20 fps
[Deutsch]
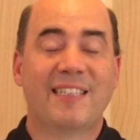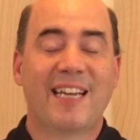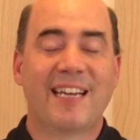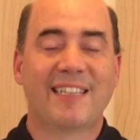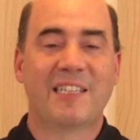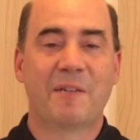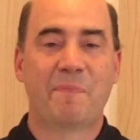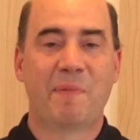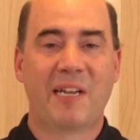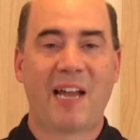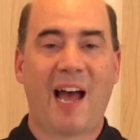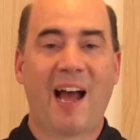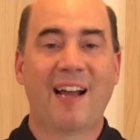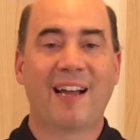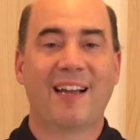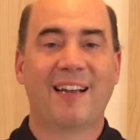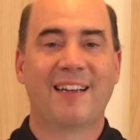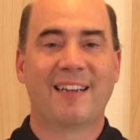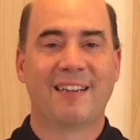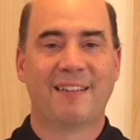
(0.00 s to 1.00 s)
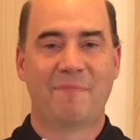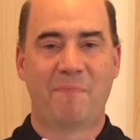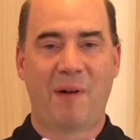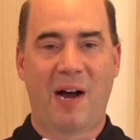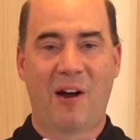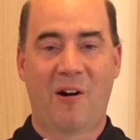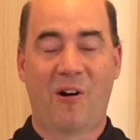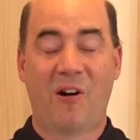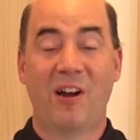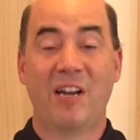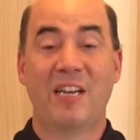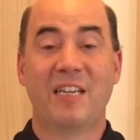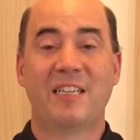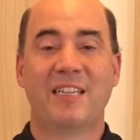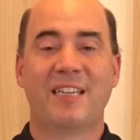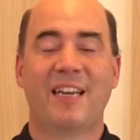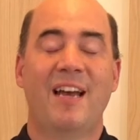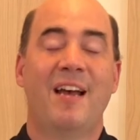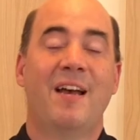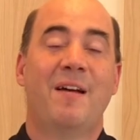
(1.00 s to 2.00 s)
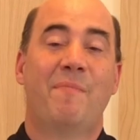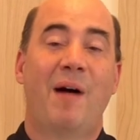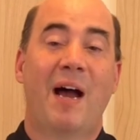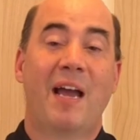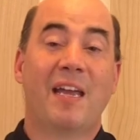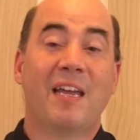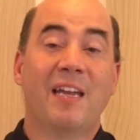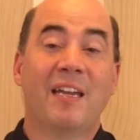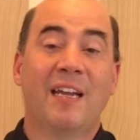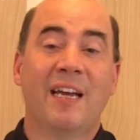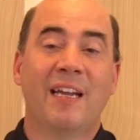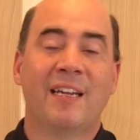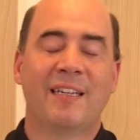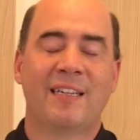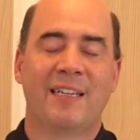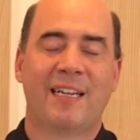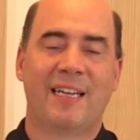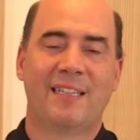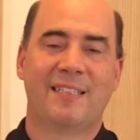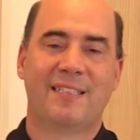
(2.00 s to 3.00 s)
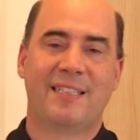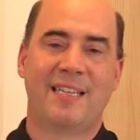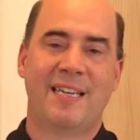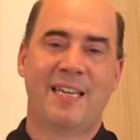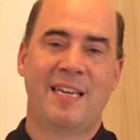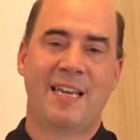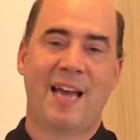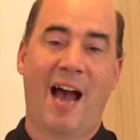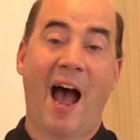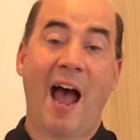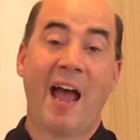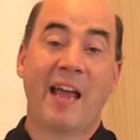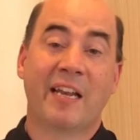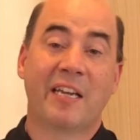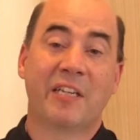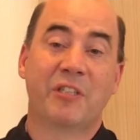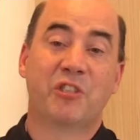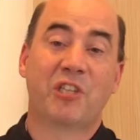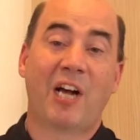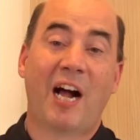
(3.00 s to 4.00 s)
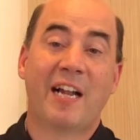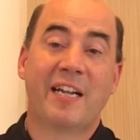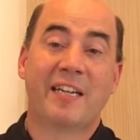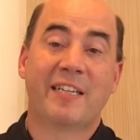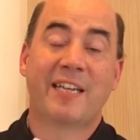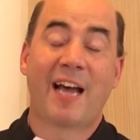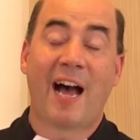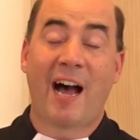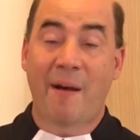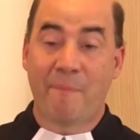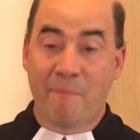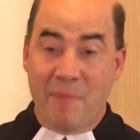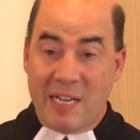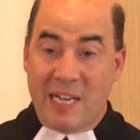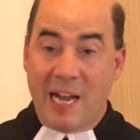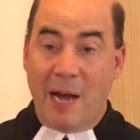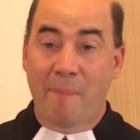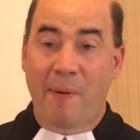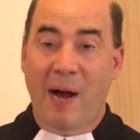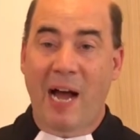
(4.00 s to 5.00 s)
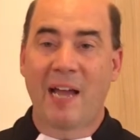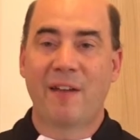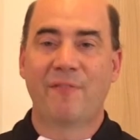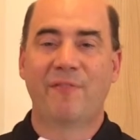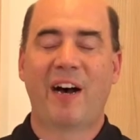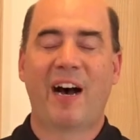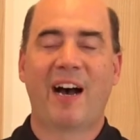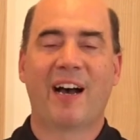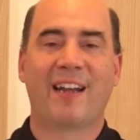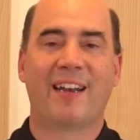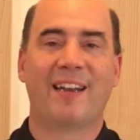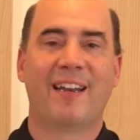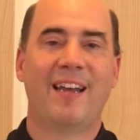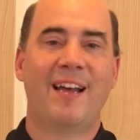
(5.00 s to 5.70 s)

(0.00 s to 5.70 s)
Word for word: herzlich bedanken bei euch, bei Ihnen, dass Sie eingeschaltet haben, mit dabei waren